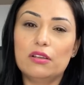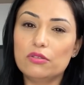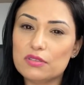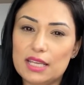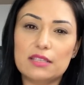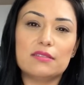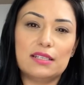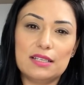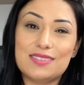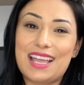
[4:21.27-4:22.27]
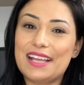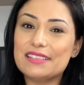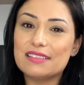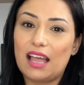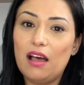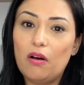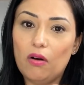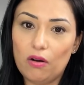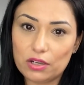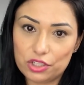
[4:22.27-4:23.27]
200, 300 reais, tá
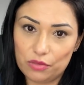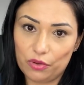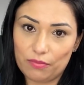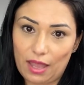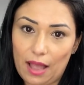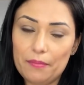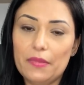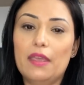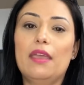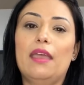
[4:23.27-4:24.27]
ótimo, tá?